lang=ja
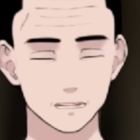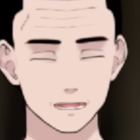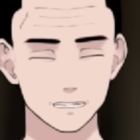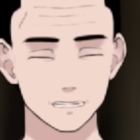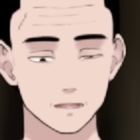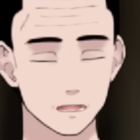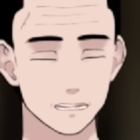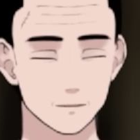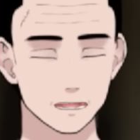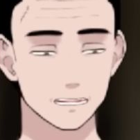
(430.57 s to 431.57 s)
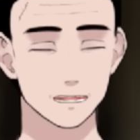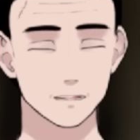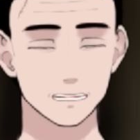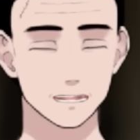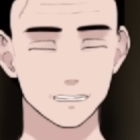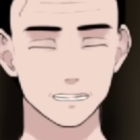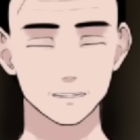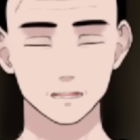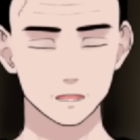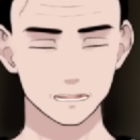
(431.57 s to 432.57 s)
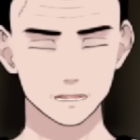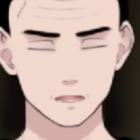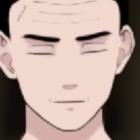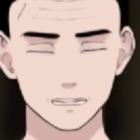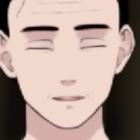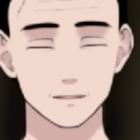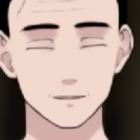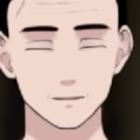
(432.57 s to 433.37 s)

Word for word: なので、噛み合わない人は、やっぱり私は、